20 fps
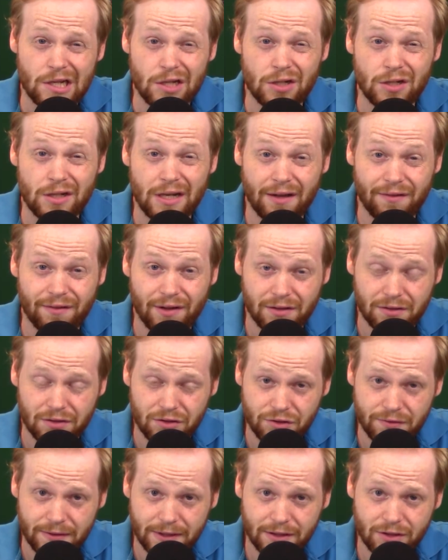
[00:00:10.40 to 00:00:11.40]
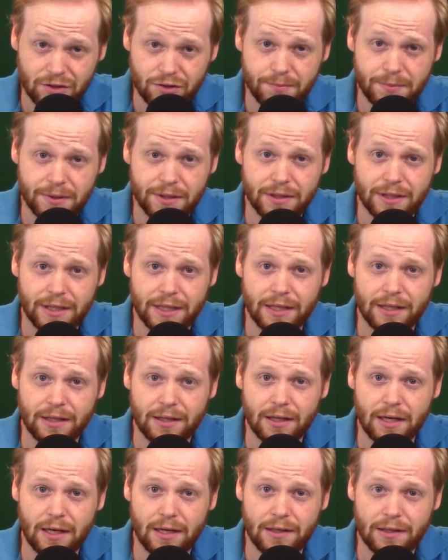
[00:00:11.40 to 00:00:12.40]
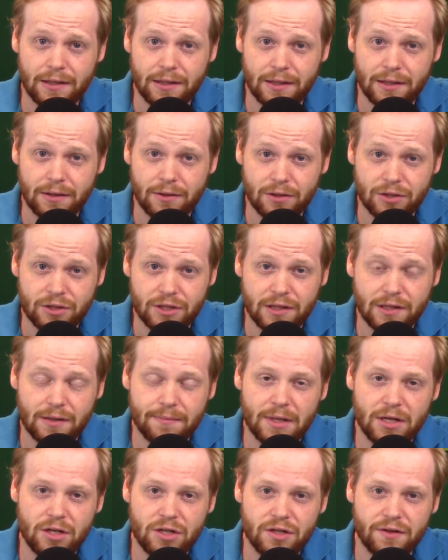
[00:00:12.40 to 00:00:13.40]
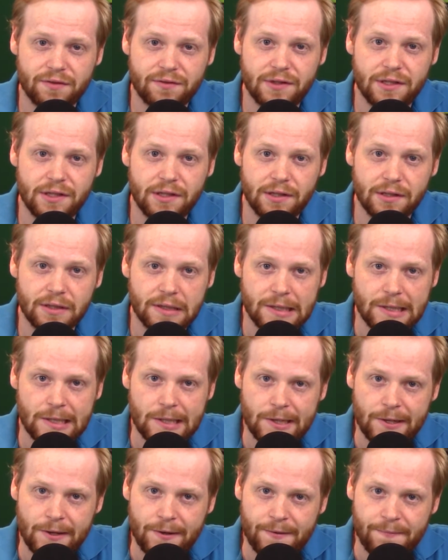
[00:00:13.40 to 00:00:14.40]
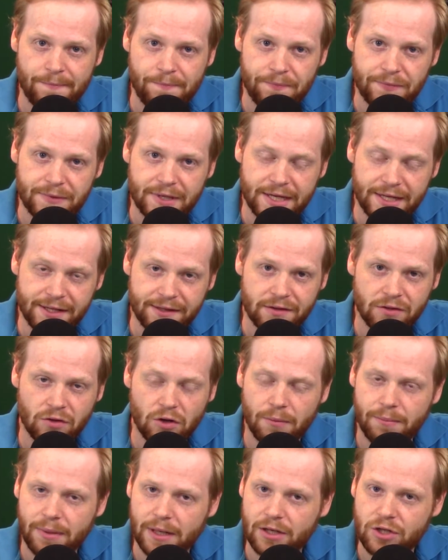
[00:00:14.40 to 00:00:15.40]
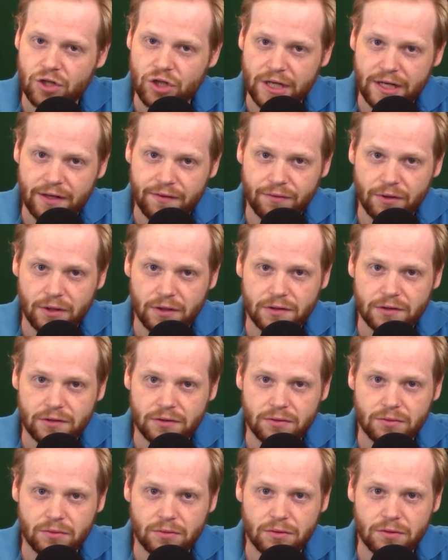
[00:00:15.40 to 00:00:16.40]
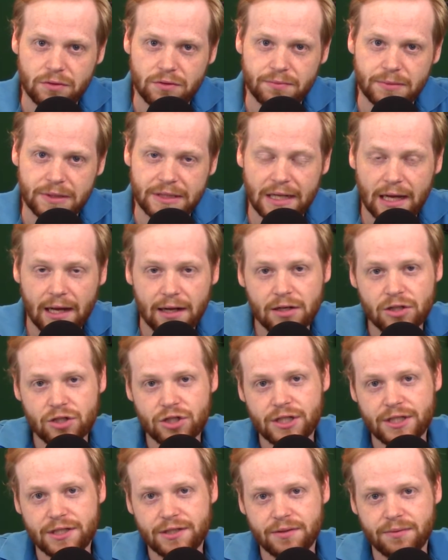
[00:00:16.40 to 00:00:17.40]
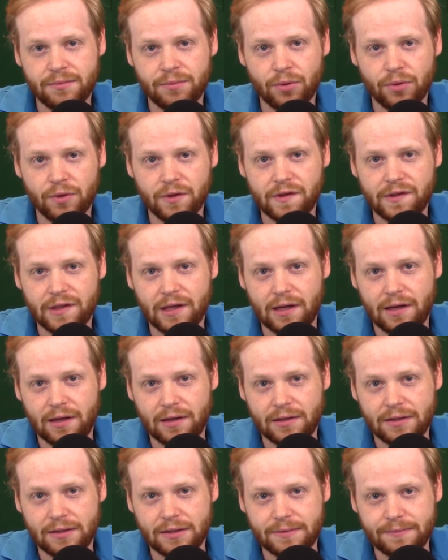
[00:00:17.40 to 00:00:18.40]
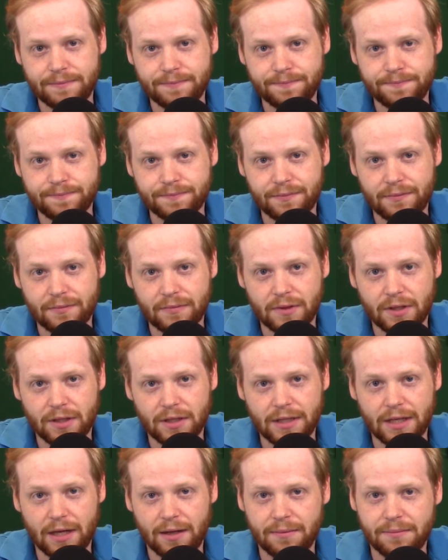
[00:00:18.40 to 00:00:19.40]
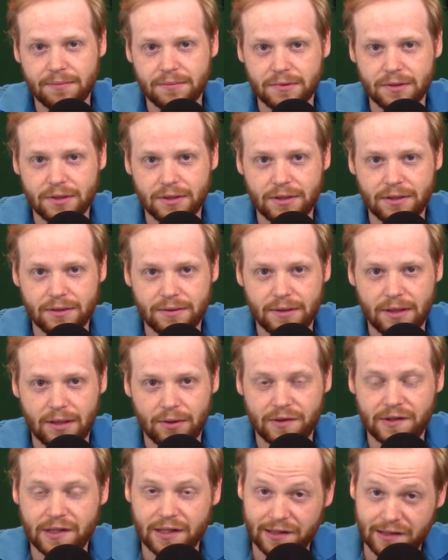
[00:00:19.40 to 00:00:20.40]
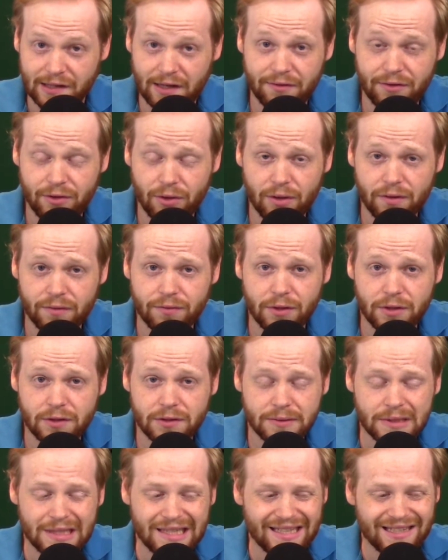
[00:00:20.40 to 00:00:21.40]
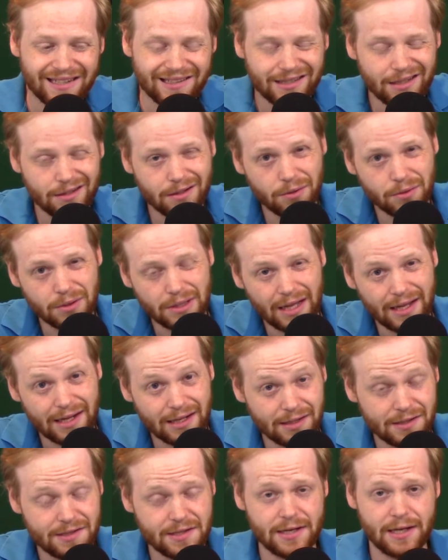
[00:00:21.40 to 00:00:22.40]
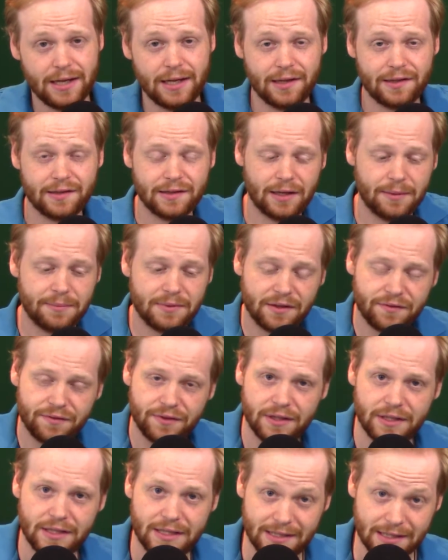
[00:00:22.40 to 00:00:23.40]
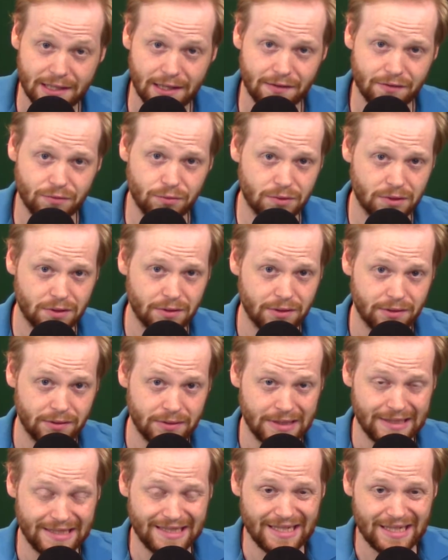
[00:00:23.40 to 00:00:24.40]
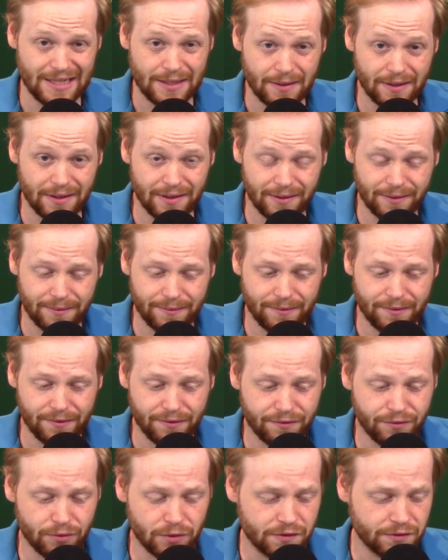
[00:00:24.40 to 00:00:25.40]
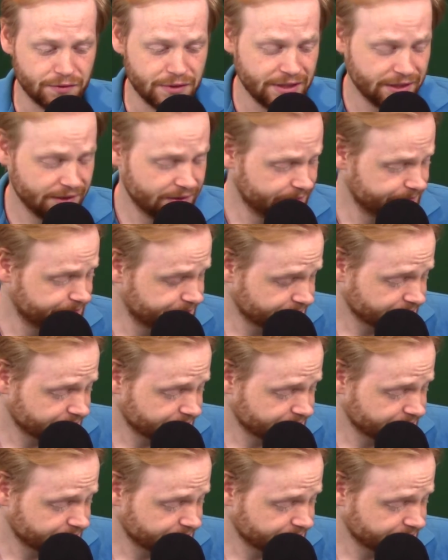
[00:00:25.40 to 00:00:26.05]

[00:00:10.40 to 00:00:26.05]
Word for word: ein erwartet schweres Spiel gegen eine Ingolstädter Mannschaft, die hinten kompakt stehen wollte und mit Nadelstichen Borussia ähm, ja, äh, aus der Reserve locken wollte. Das hat auch eigentlich in der ersten Halbzeit, finde ich, ganz gut ge, äh, funktioniert